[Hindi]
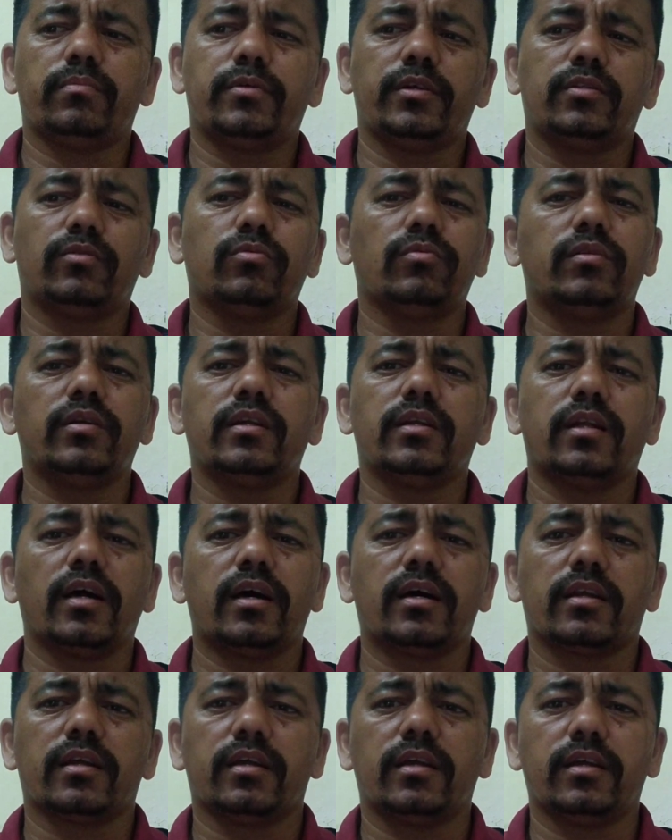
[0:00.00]
भी दूरी ना
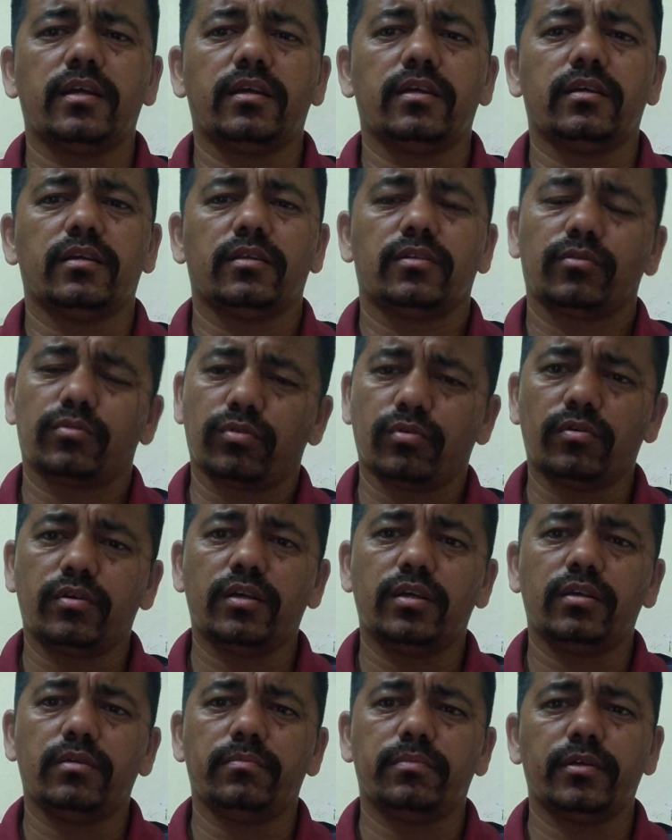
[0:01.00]
रहे
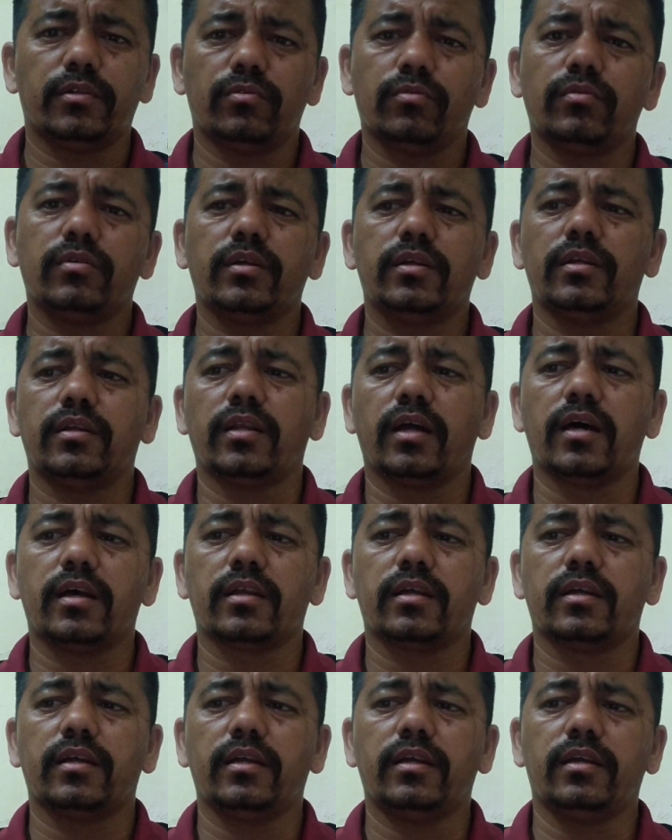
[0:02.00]
थोड़ी भी दूरी ना
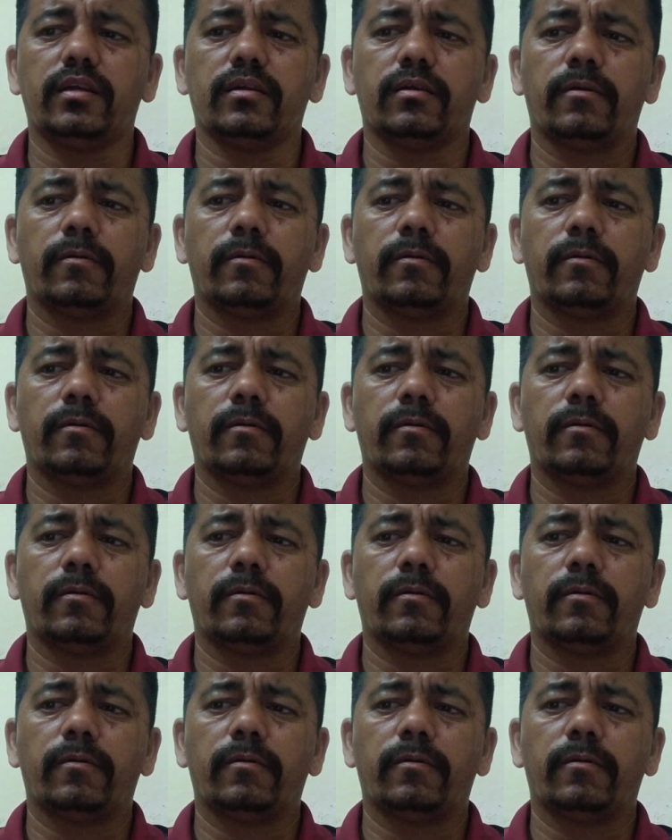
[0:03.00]
रहे